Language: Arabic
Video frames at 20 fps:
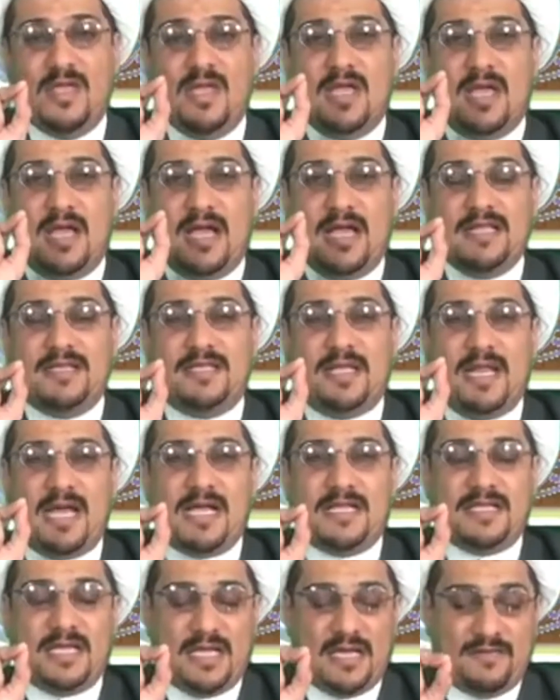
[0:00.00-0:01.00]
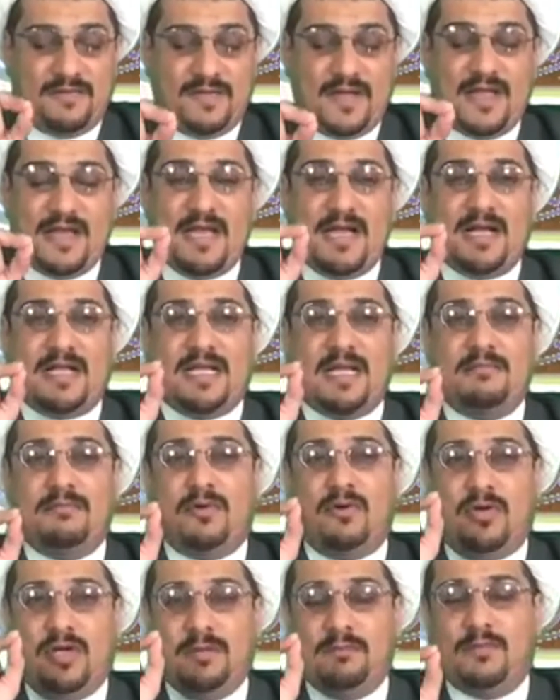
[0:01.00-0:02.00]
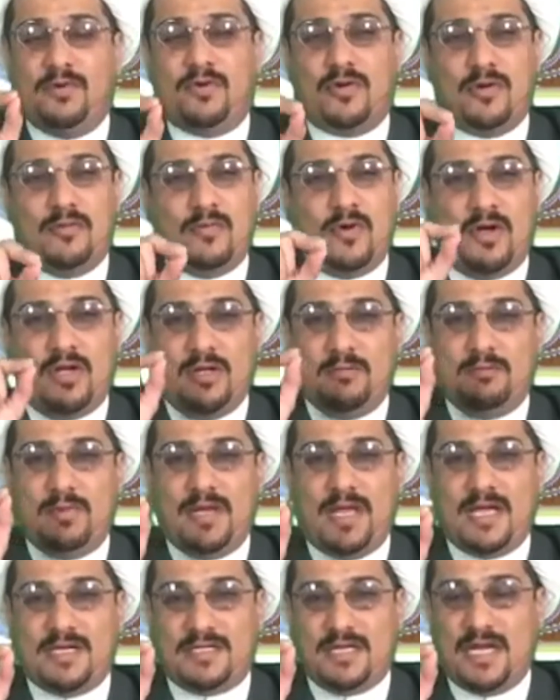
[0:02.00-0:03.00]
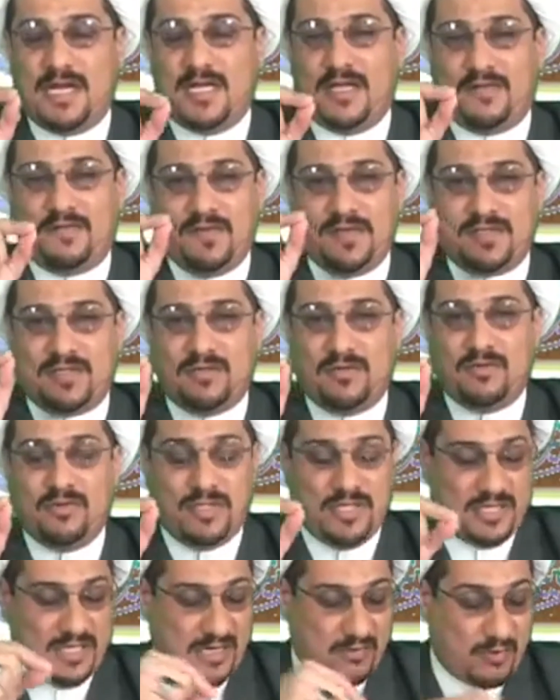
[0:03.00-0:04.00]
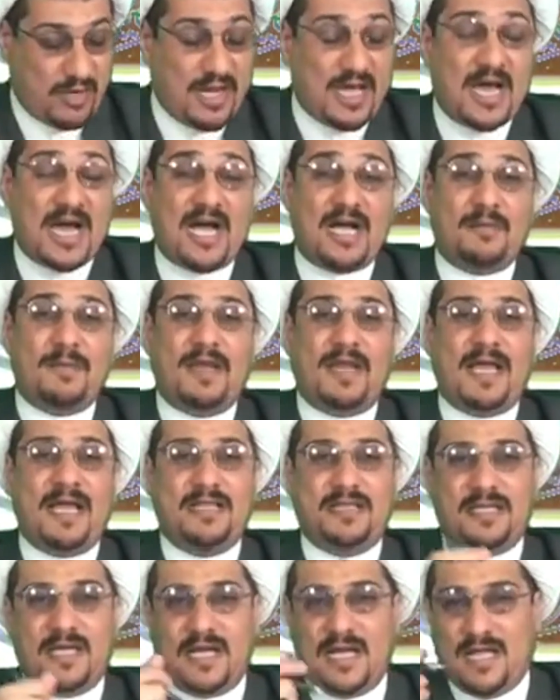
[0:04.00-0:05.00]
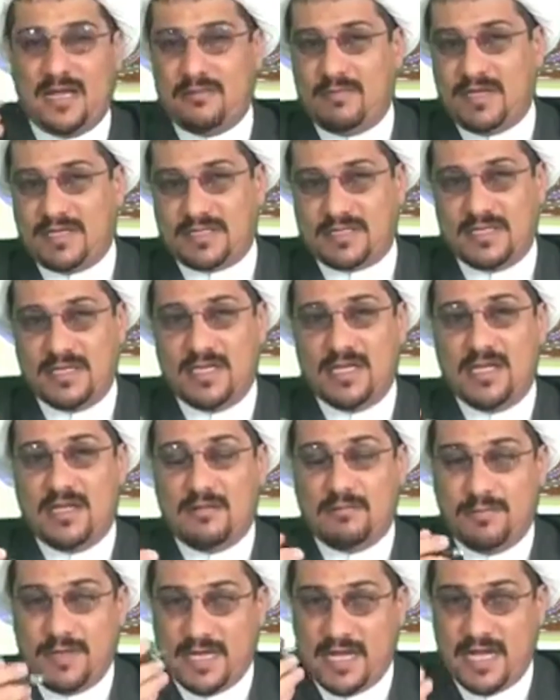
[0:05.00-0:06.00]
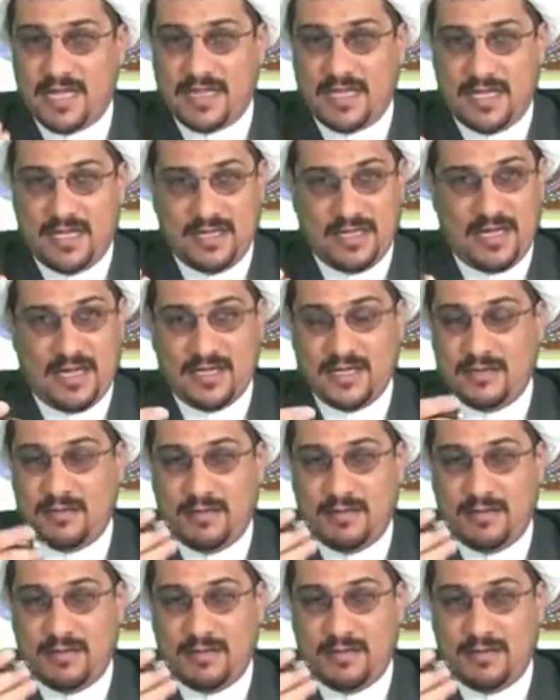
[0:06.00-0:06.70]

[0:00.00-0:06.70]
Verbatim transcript: انت لا تعرف انا كم احبكم واحب العشائر في السعوديه ولا اقبل حتى المس بهذا يعني